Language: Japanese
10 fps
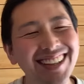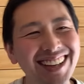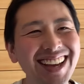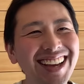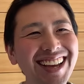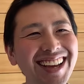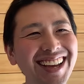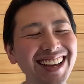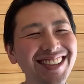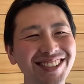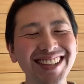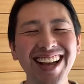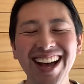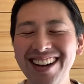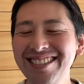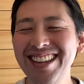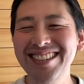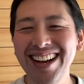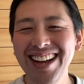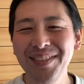えー、そんなんあるんです
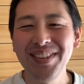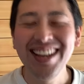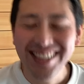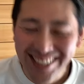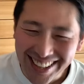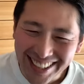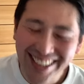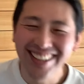かみたいなね。